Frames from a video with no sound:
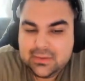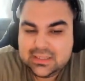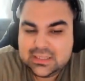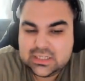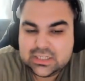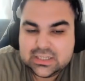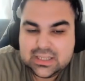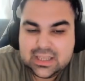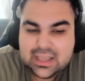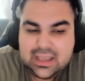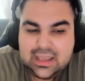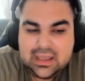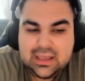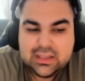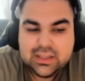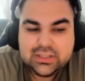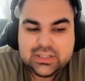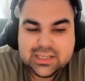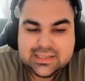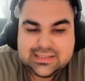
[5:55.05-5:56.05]
işte
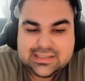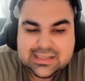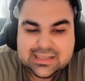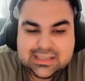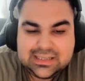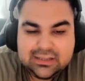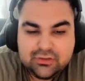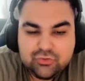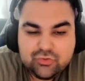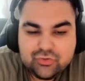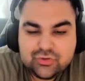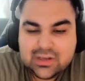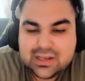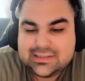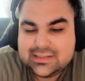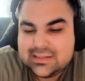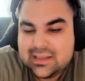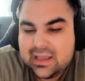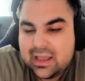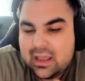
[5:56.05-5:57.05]
JC2 düzelse daha